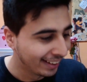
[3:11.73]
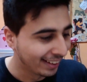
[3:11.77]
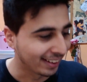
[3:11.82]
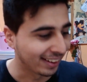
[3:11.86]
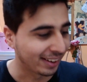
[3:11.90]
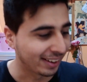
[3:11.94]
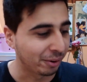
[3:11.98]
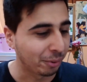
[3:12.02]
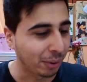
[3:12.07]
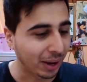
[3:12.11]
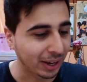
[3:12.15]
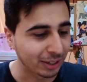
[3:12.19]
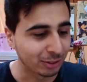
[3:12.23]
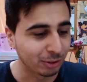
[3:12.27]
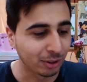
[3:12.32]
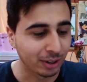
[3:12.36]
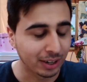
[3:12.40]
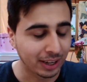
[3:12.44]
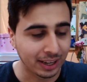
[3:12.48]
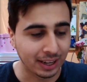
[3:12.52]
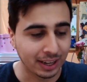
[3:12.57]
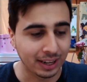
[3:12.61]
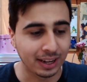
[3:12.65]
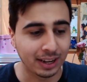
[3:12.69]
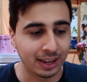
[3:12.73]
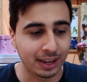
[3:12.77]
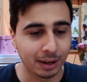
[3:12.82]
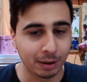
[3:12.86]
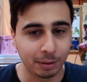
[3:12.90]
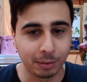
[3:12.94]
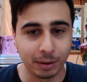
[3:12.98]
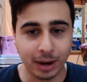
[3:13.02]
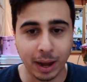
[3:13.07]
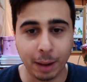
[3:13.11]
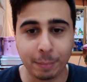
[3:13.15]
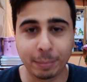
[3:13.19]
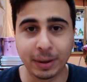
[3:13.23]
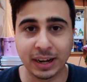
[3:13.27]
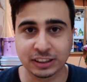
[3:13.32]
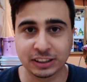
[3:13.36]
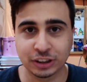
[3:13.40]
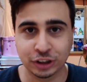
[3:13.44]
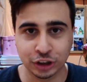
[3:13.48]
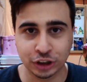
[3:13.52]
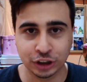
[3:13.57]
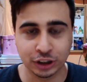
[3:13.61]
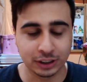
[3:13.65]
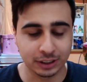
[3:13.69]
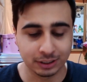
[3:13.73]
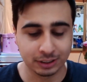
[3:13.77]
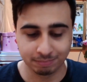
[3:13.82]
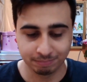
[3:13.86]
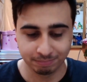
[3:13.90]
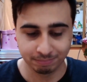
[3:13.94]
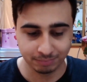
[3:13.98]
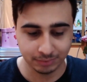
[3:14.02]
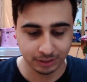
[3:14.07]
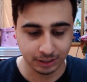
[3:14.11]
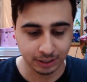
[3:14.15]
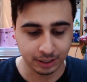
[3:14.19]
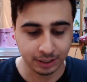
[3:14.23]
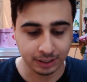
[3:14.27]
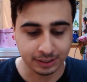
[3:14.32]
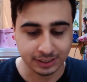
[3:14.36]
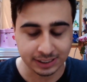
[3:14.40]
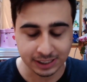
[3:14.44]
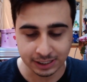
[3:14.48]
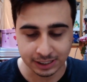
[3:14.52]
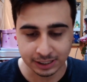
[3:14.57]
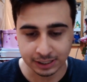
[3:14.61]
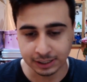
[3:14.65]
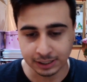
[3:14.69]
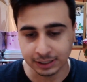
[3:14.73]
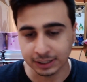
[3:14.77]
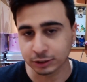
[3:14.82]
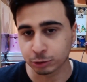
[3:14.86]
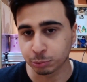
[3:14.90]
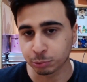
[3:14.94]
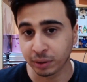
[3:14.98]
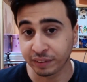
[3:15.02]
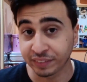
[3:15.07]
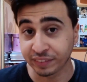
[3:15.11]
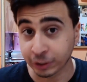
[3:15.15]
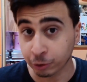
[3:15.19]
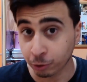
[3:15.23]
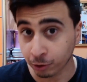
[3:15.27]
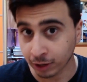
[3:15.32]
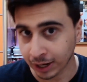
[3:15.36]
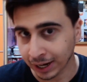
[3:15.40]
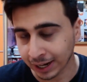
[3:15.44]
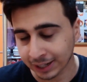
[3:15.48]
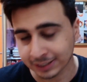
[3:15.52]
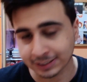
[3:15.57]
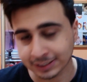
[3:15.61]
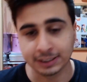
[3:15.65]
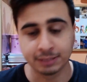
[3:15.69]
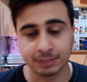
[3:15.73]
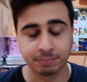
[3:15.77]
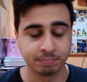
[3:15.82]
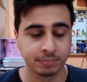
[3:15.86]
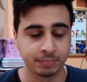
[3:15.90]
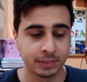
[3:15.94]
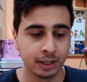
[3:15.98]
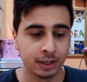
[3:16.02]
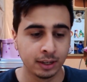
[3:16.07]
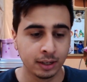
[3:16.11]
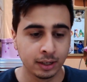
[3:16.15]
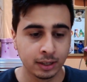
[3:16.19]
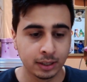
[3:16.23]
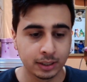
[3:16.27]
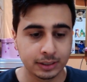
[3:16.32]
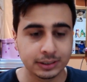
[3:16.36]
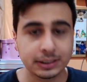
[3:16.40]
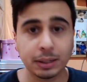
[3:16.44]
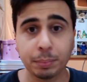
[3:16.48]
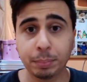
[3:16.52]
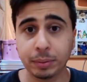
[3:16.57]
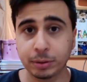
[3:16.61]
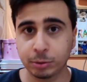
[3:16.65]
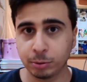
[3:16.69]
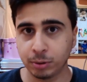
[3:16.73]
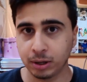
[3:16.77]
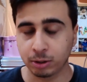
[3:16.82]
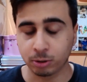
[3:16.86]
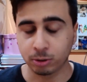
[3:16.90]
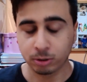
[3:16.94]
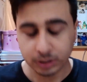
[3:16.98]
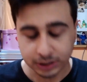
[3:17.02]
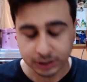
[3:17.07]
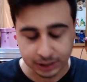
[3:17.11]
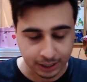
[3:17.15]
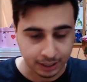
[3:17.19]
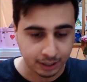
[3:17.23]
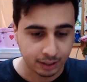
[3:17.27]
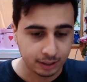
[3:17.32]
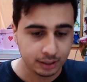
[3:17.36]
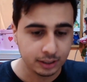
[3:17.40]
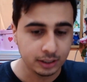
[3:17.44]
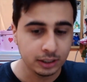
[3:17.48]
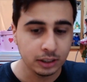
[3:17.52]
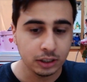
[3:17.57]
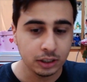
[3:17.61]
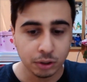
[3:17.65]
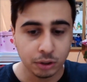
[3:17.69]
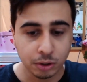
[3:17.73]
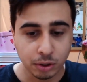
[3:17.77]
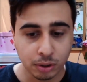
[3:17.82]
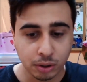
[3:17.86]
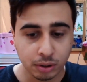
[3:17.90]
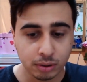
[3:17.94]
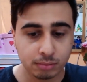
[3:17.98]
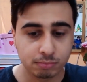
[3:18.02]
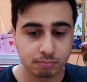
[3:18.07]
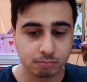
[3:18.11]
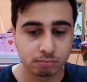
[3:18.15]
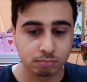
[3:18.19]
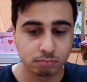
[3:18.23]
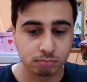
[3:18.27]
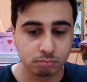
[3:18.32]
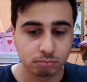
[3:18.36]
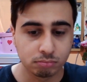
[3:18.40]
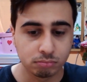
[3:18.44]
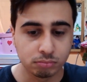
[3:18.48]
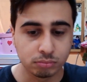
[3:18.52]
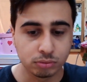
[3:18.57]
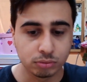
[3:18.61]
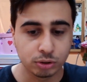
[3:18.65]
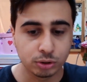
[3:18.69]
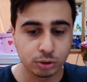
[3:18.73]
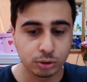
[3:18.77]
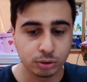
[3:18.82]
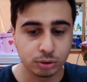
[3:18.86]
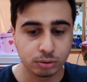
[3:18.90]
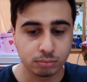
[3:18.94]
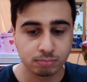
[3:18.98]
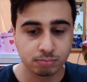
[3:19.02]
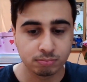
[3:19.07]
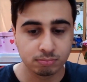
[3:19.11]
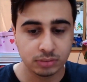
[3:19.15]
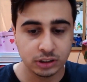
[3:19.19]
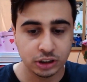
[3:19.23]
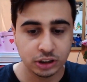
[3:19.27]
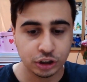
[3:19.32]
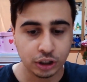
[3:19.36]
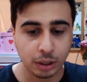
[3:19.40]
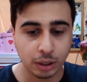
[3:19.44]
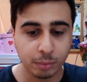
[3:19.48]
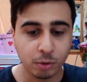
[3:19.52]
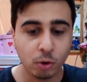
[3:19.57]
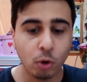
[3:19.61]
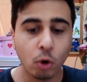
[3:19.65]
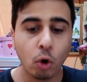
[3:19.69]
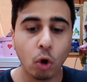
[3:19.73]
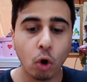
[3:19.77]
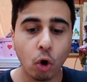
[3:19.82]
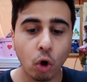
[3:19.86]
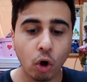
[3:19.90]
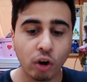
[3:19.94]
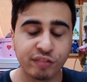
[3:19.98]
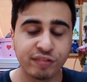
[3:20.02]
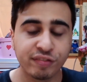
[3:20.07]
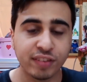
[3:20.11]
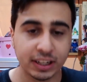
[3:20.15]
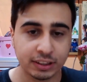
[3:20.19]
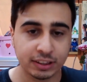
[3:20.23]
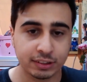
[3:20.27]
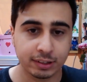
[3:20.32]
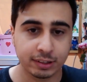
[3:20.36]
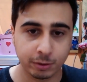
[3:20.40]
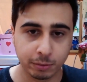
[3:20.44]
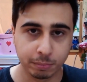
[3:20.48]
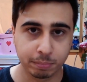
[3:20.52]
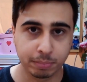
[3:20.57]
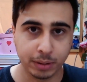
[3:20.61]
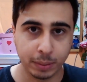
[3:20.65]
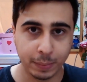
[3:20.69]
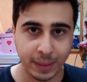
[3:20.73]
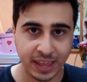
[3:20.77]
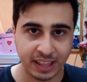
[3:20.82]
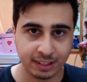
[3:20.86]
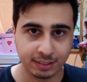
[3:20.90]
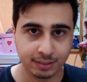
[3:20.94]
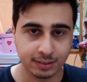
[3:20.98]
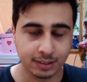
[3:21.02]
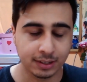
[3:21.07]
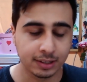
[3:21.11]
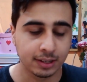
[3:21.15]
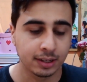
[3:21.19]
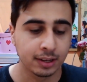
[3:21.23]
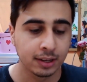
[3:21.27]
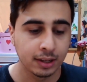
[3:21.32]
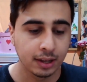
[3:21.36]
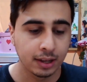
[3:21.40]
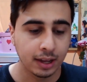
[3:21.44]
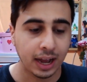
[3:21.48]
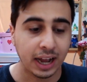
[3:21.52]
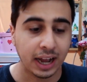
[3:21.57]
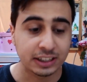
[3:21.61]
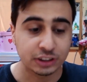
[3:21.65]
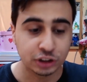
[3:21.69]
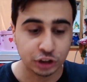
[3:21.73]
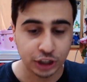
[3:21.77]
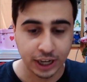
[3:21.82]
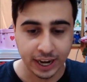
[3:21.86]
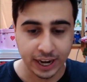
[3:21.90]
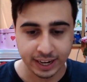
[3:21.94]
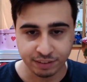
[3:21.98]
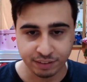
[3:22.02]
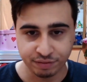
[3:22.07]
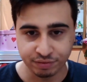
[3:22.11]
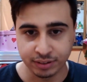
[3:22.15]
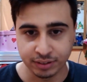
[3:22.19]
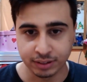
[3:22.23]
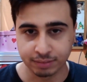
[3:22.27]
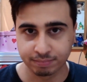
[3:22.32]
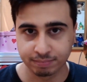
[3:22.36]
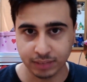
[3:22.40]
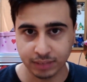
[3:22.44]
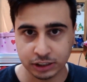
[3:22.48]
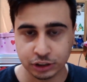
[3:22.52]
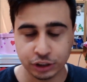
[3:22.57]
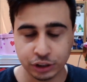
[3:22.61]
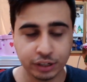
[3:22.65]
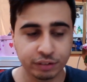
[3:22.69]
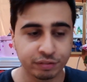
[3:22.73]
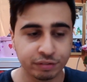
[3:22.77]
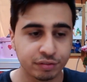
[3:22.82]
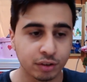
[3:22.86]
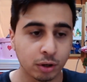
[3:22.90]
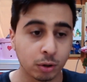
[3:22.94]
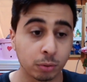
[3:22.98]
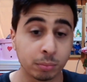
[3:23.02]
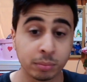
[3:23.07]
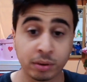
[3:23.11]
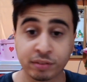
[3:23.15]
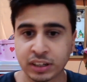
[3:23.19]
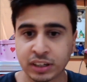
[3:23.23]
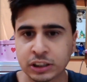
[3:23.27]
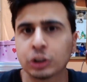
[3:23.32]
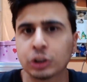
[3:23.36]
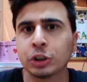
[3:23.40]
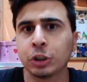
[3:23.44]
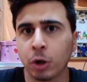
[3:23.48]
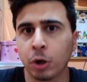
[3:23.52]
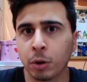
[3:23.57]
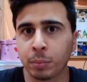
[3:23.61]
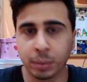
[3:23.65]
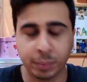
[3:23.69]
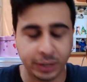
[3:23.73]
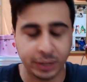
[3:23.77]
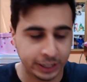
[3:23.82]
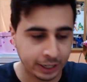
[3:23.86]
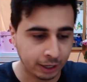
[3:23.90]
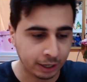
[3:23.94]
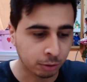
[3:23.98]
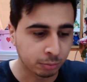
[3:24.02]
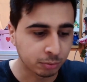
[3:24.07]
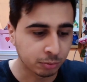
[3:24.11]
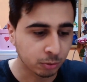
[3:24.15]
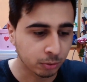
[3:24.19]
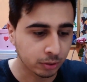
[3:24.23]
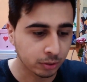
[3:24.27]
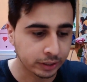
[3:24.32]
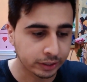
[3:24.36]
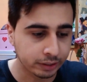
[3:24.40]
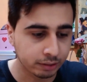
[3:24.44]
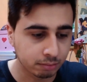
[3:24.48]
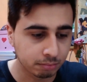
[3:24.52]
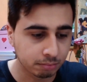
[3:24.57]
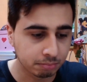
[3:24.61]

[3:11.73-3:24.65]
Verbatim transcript: riguardo la, la patch eh, di Nazumura Vengo Galaxy. Sappiate una cosa, io Mm, diciamo, ho fatto i complimenti a Geniv, a Geniv Forum, faccio i nomi perché comunque